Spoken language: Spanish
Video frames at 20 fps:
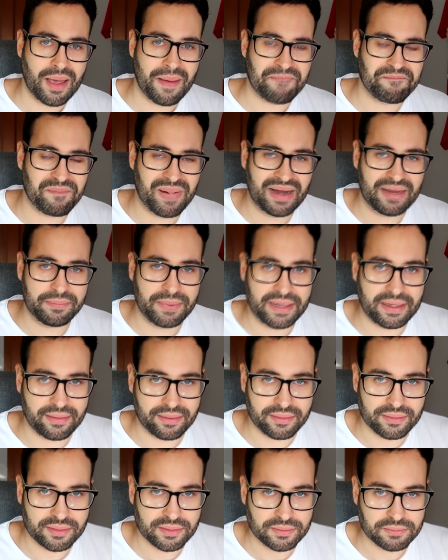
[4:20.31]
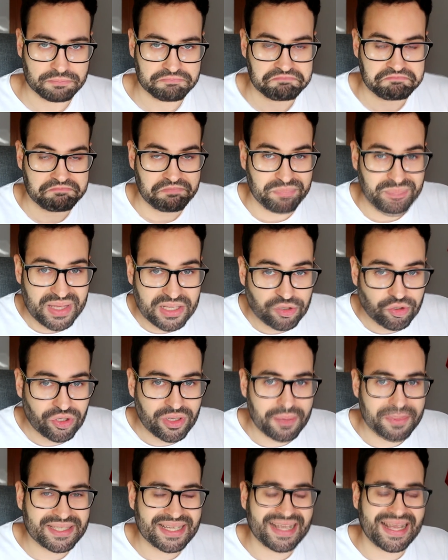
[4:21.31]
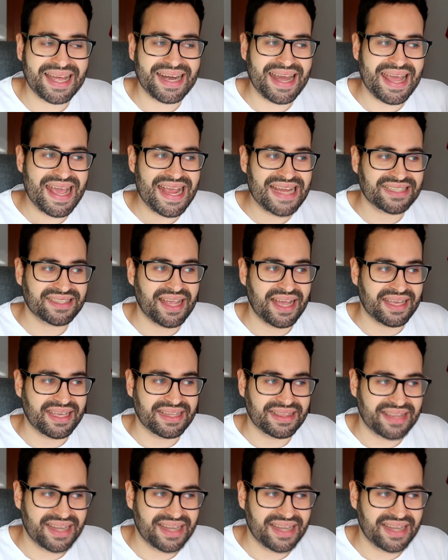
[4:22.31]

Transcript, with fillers: Valverde? Pienso que va a sacar esta aquí.